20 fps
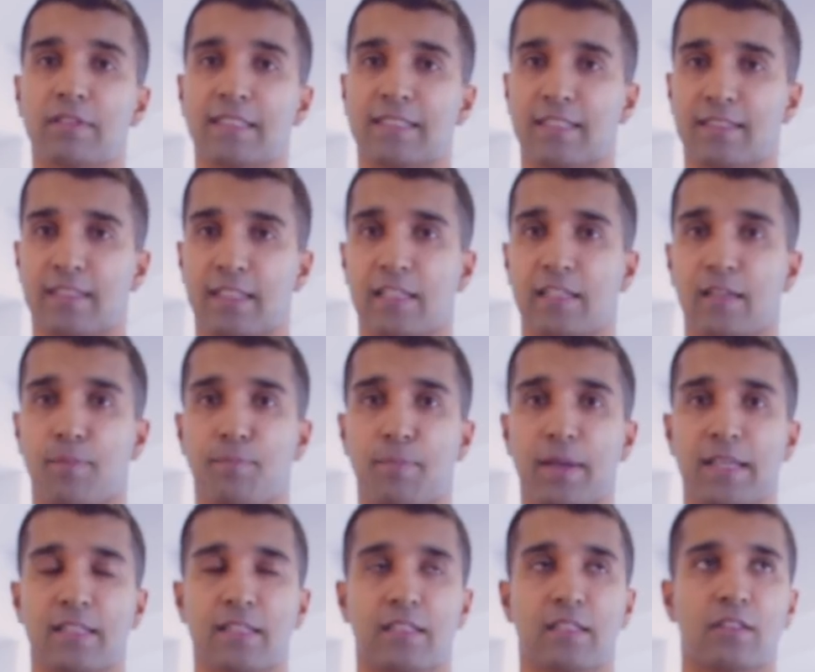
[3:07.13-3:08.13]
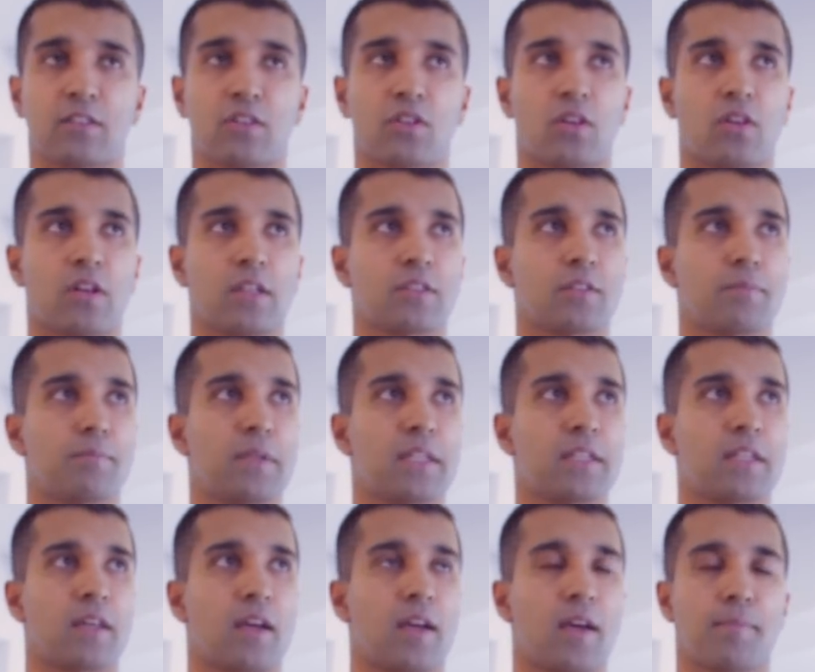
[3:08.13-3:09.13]
Das geht am besten dort
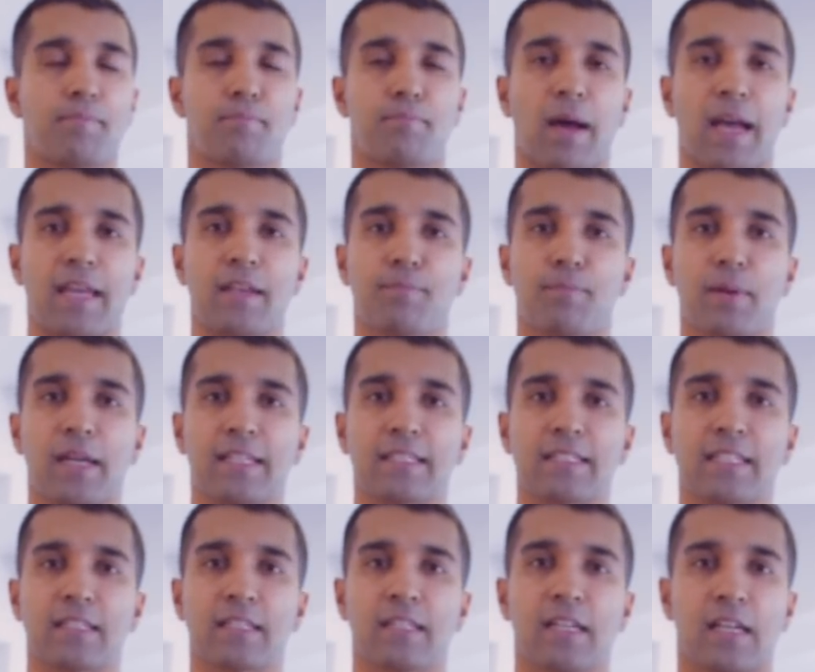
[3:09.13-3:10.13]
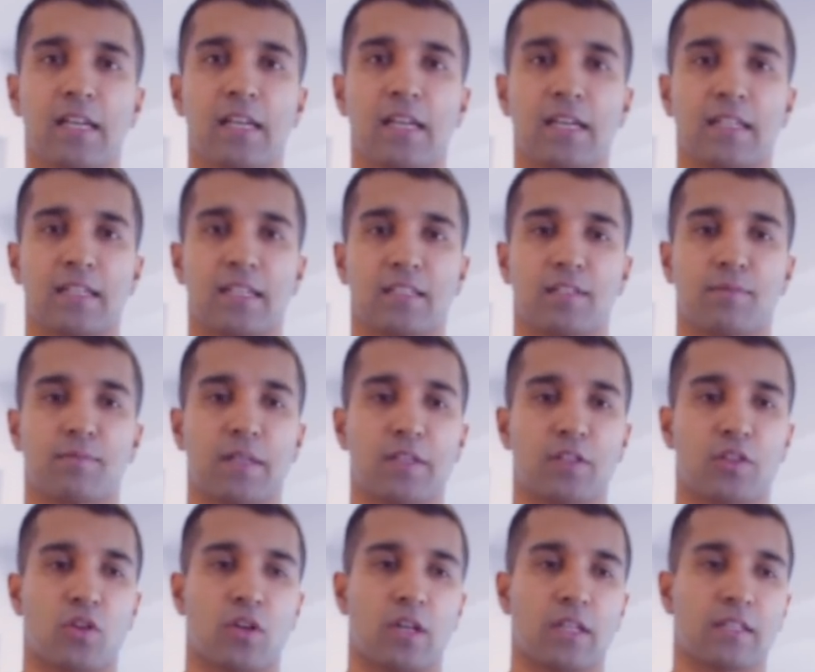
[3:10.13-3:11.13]
mit der Beinpresse, dass
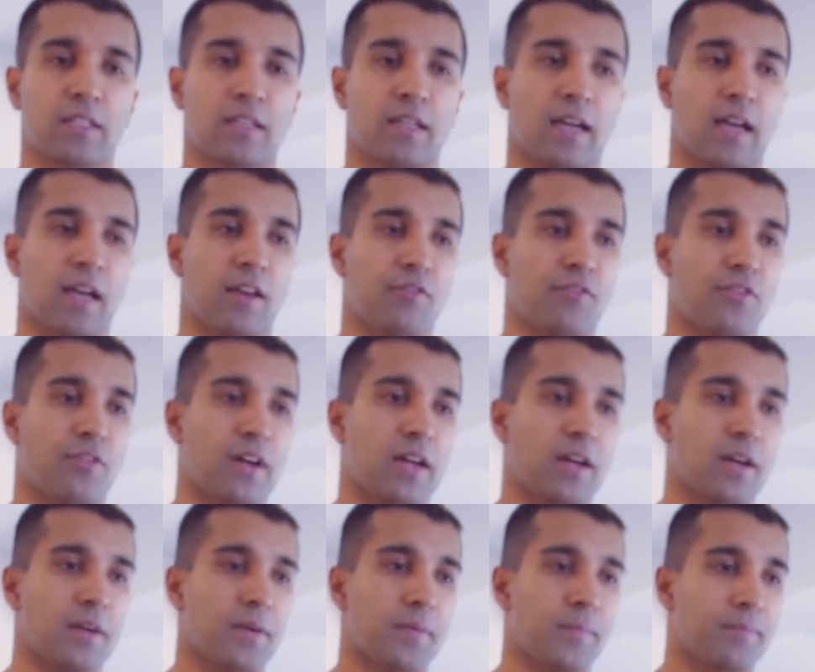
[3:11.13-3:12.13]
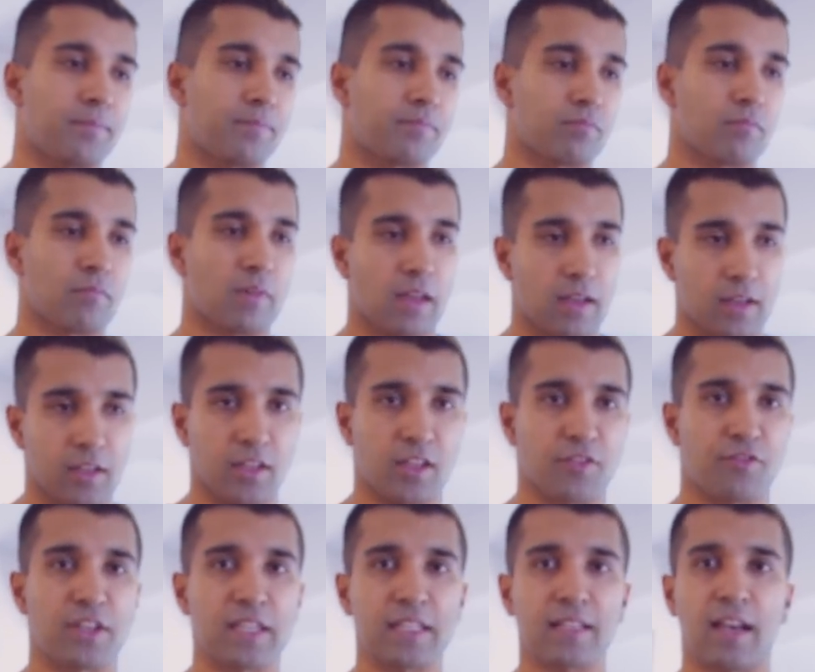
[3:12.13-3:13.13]
man dort einfach ein
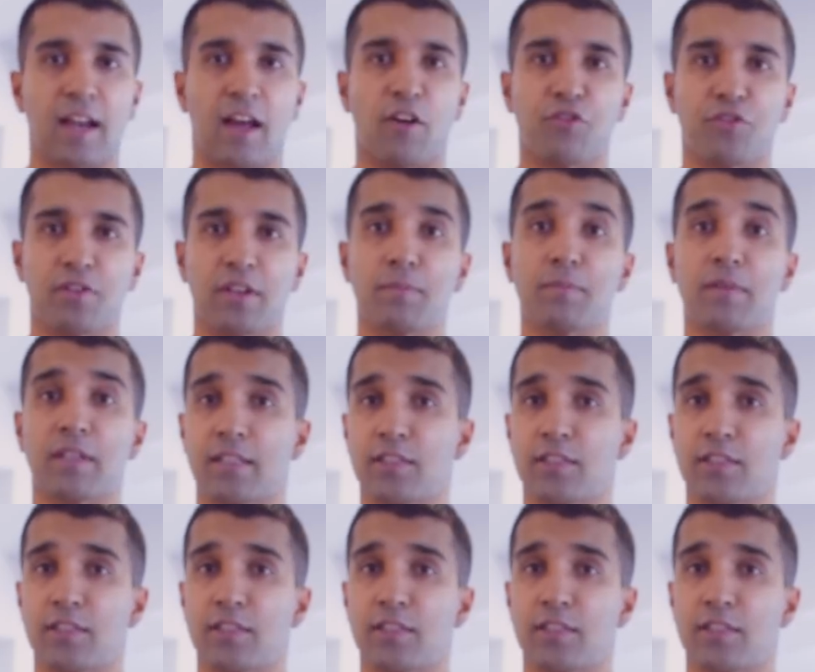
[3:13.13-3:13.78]
Gewicht raufnimmt.